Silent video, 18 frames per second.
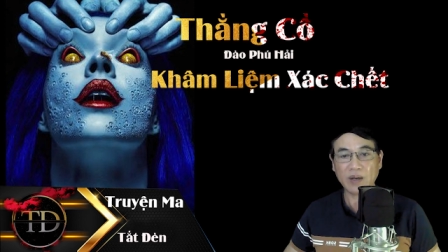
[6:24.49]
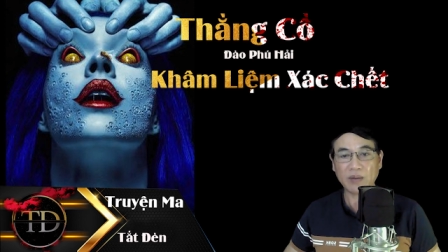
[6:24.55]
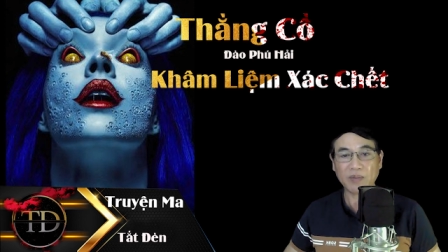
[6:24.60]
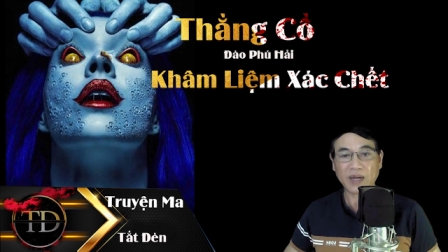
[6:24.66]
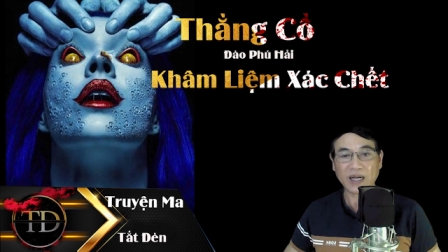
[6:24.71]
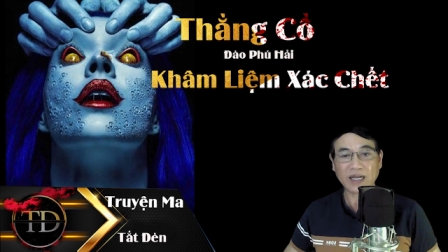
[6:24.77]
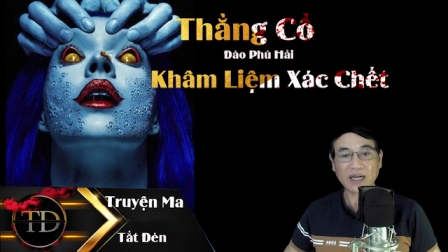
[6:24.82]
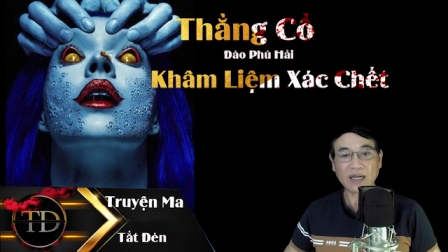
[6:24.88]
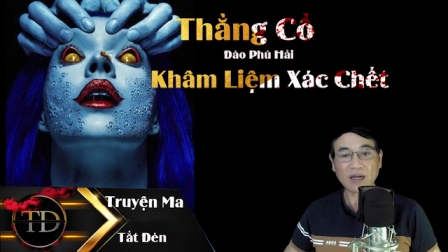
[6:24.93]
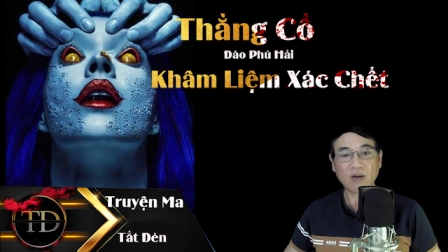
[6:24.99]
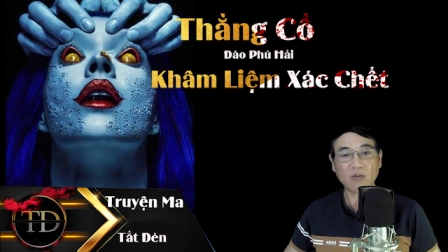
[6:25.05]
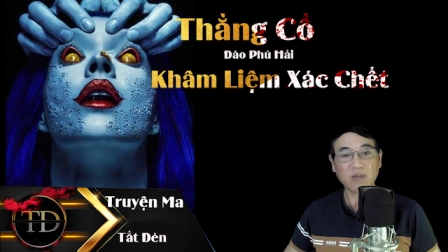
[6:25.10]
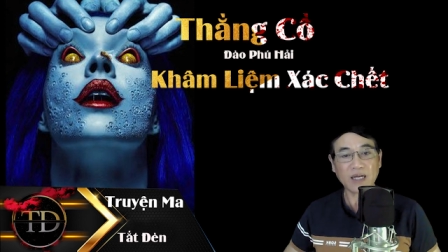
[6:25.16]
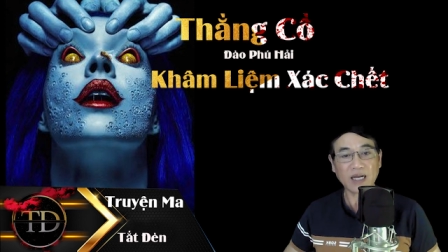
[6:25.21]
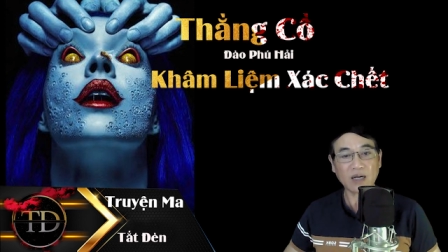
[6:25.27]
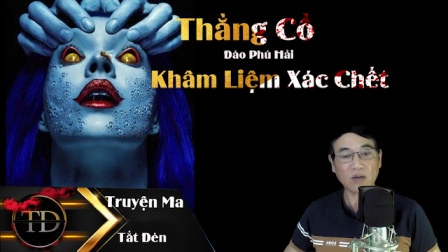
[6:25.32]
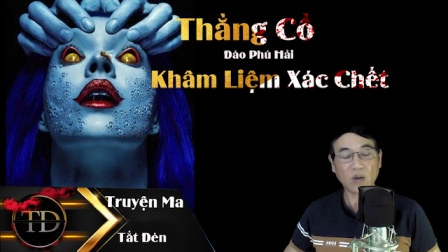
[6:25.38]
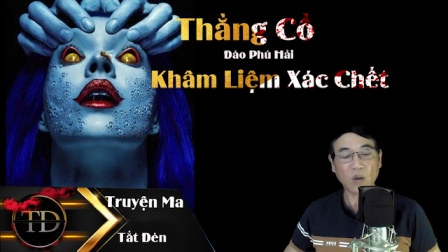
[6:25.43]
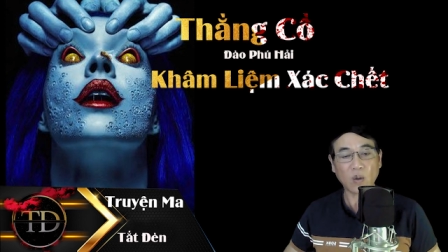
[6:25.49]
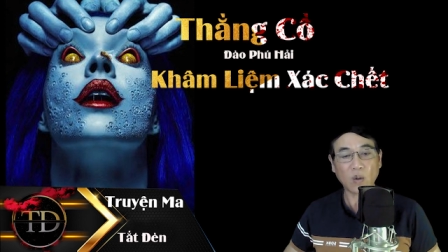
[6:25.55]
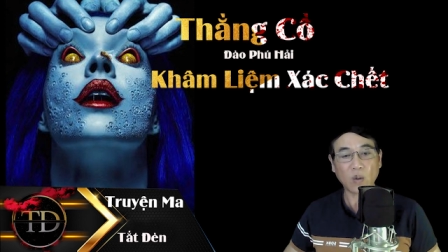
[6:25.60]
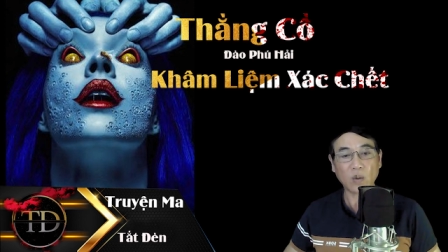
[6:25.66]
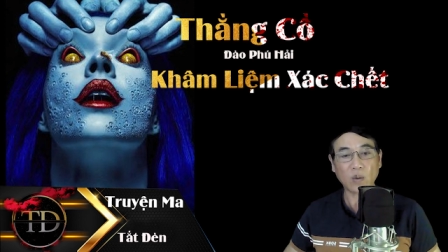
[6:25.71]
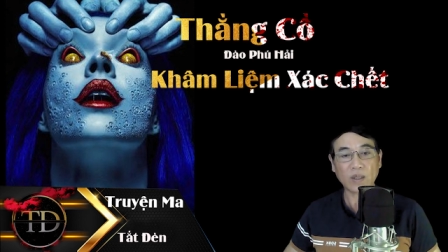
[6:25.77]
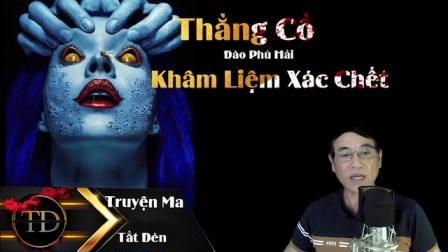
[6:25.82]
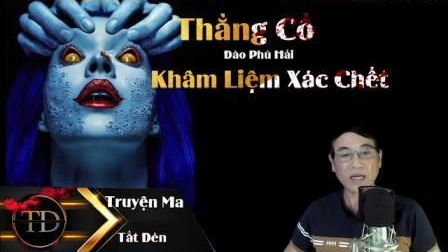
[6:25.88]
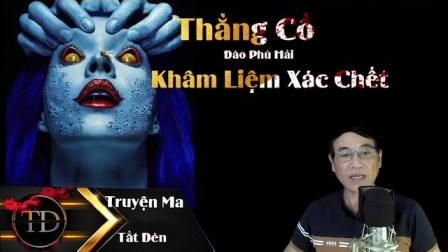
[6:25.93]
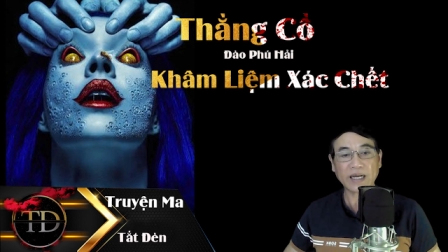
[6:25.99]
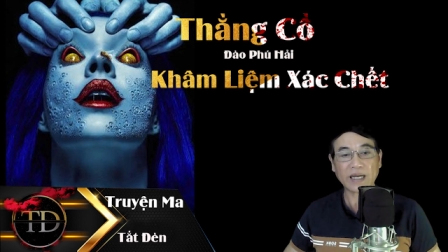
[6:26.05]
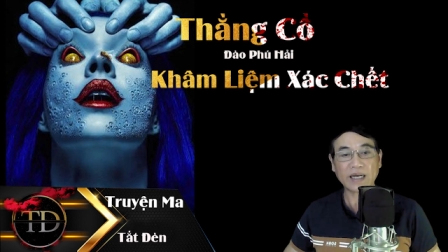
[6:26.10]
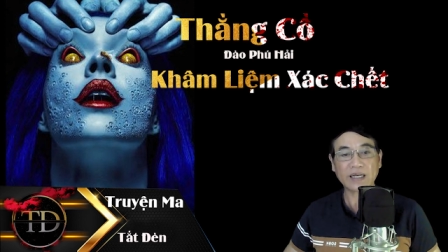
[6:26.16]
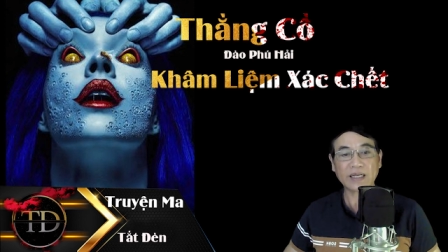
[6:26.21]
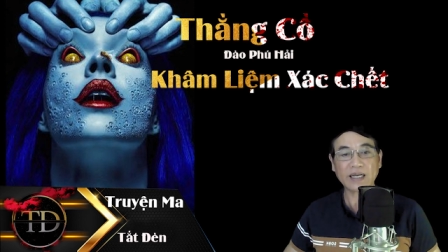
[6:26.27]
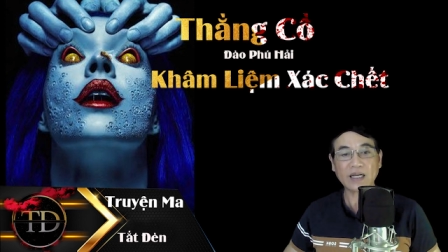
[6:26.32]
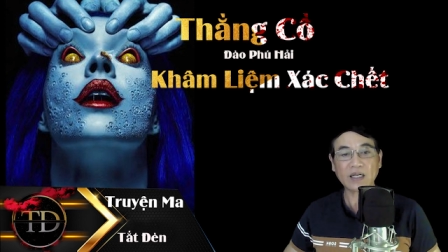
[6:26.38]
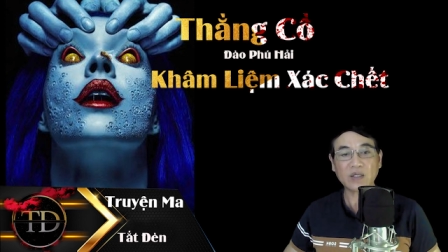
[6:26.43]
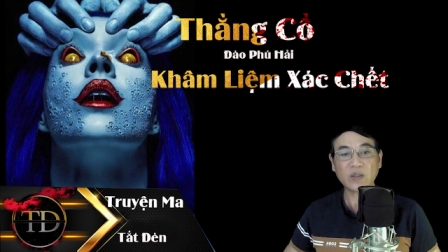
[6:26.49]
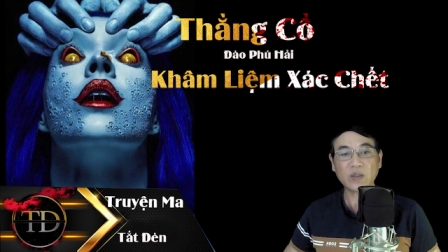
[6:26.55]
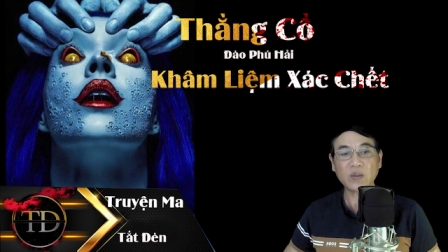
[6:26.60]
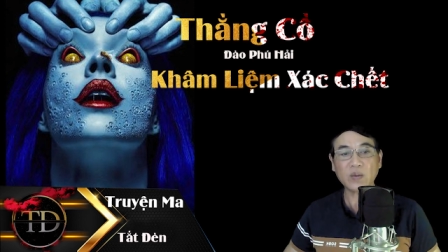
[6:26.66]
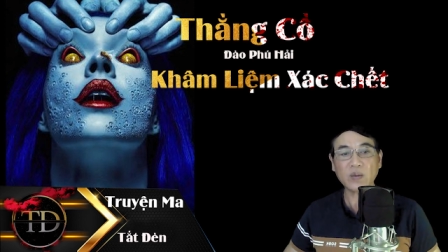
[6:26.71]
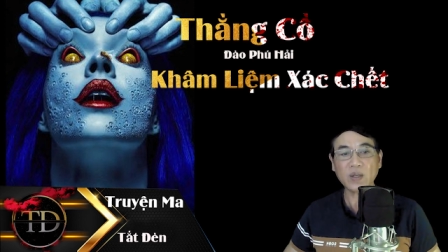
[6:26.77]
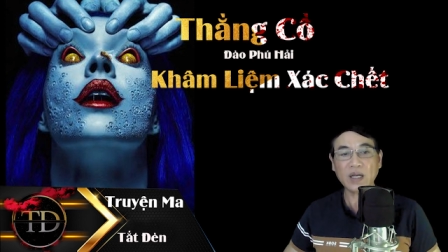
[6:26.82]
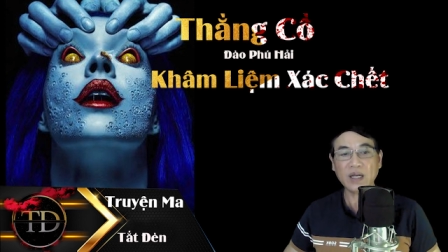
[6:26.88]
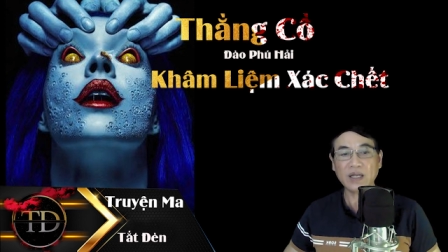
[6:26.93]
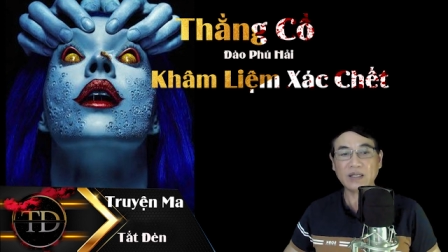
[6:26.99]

mà các ông các cụ, các anh các chú